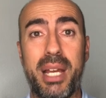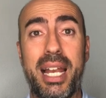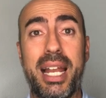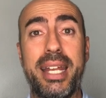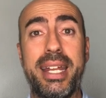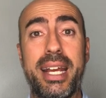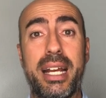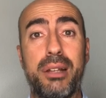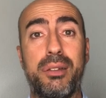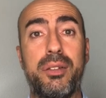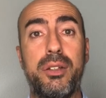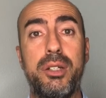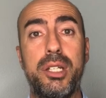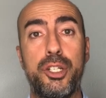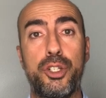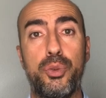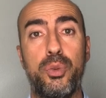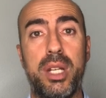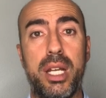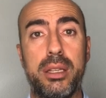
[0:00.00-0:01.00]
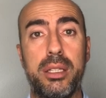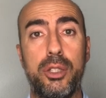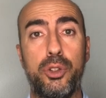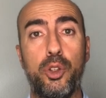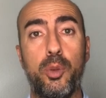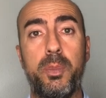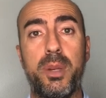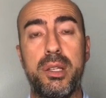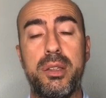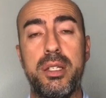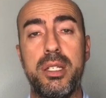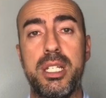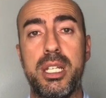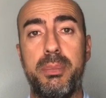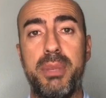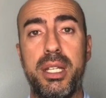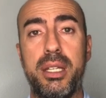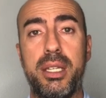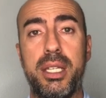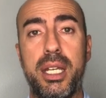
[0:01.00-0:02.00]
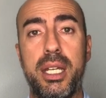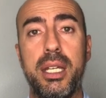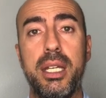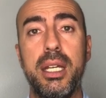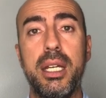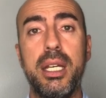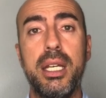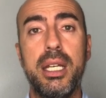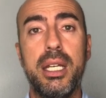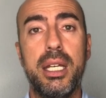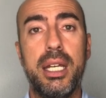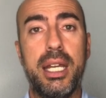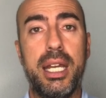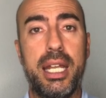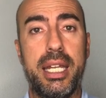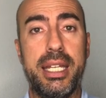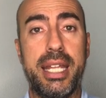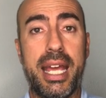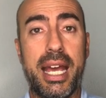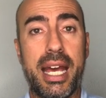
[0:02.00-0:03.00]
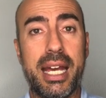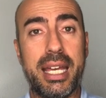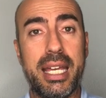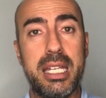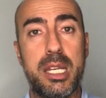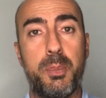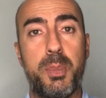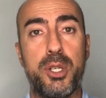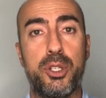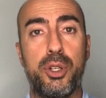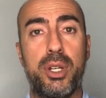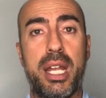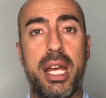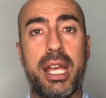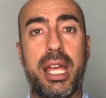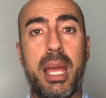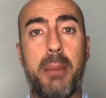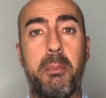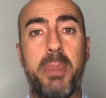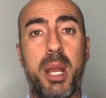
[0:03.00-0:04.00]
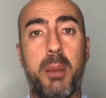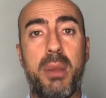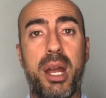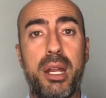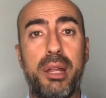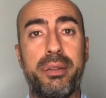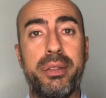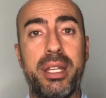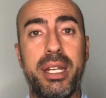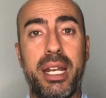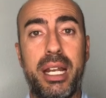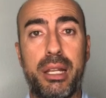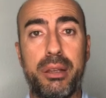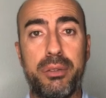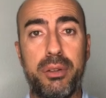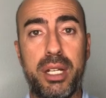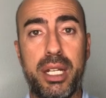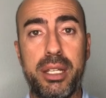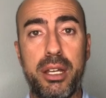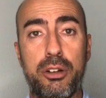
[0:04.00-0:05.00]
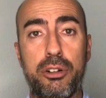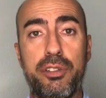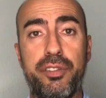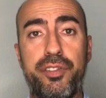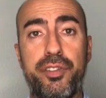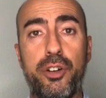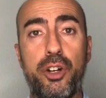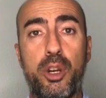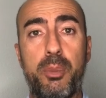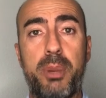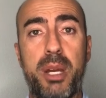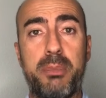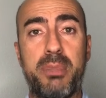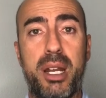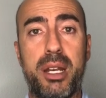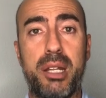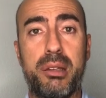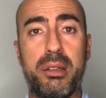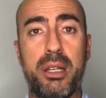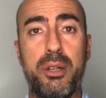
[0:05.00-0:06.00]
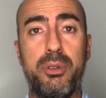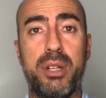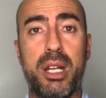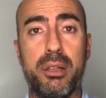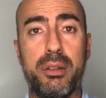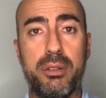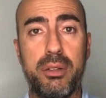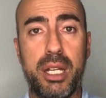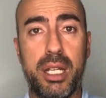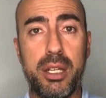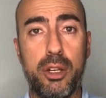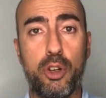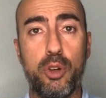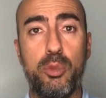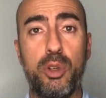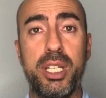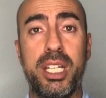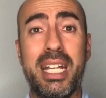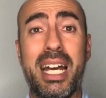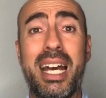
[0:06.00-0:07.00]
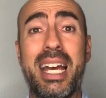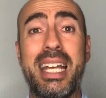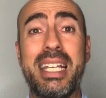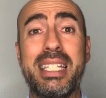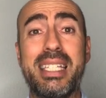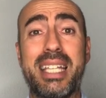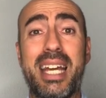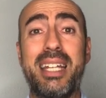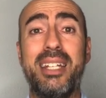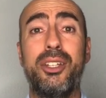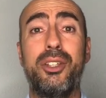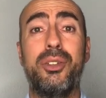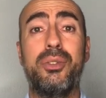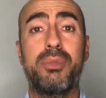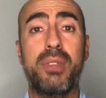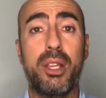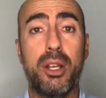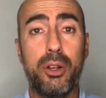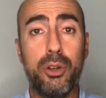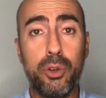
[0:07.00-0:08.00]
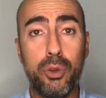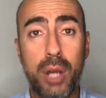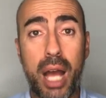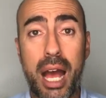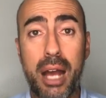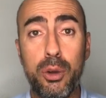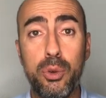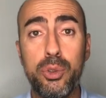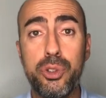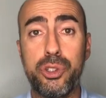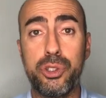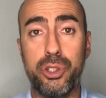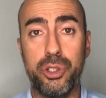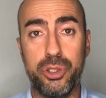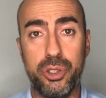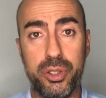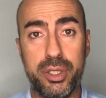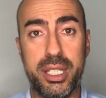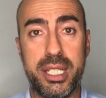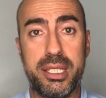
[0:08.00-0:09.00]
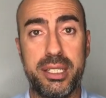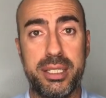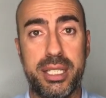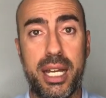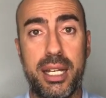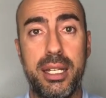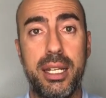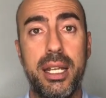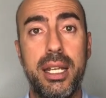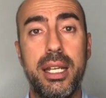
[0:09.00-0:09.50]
La negación es una actitud precisamente eh, de aquellas personas que permanecen en la zona de confort, permanecen en una zona de comodidad, están a gusto donde están.